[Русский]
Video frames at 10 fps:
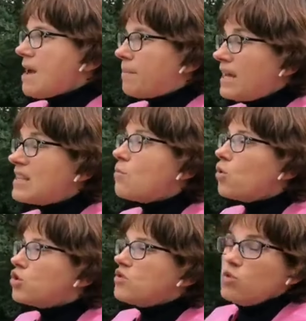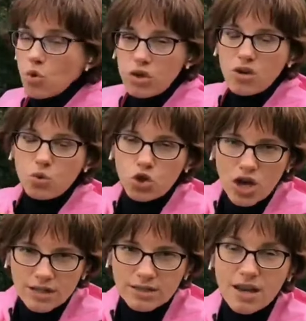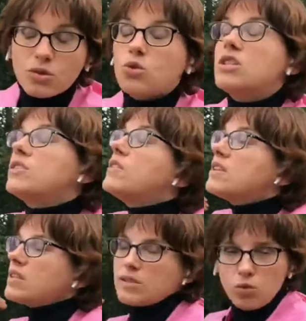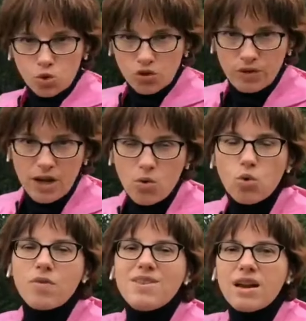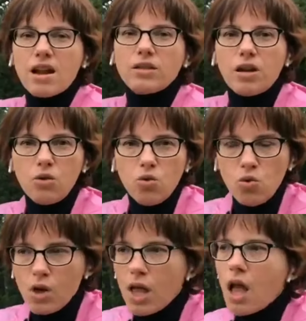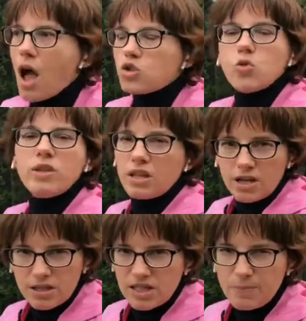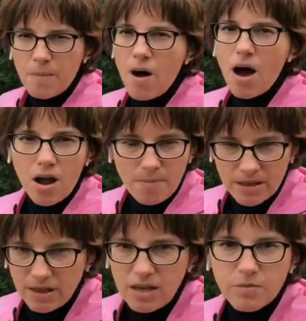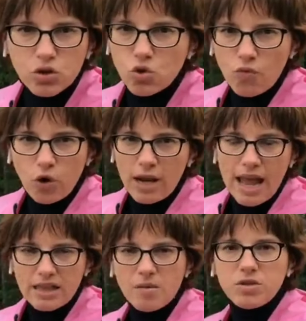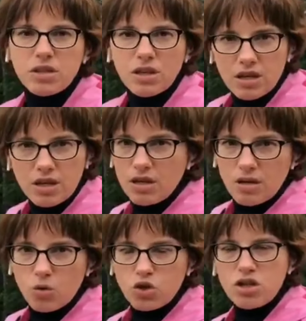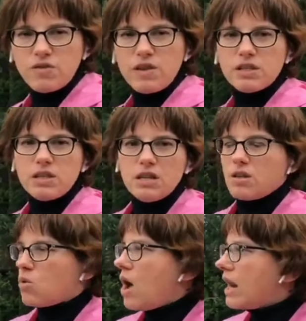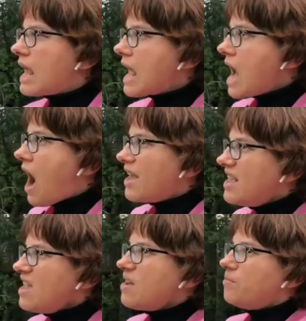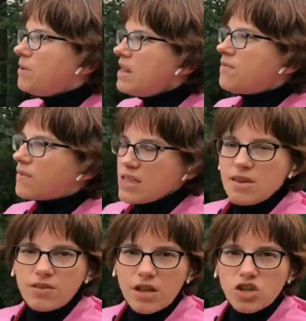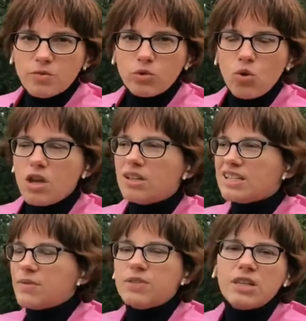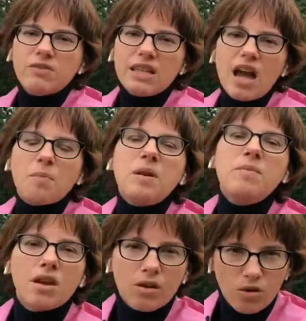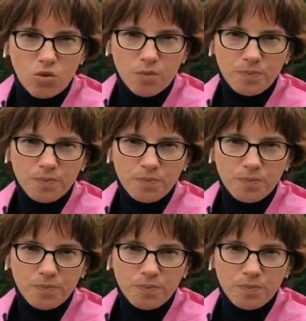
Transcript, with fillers: Поэтому очень многие участки, которые действительно заслуживали уровня Гран-Крю, особенно это касается Помара, опять-таки Мерсо, Вольне, там, где очень известные теруары, они были в конечном итоге классифицированы как премьер-крю.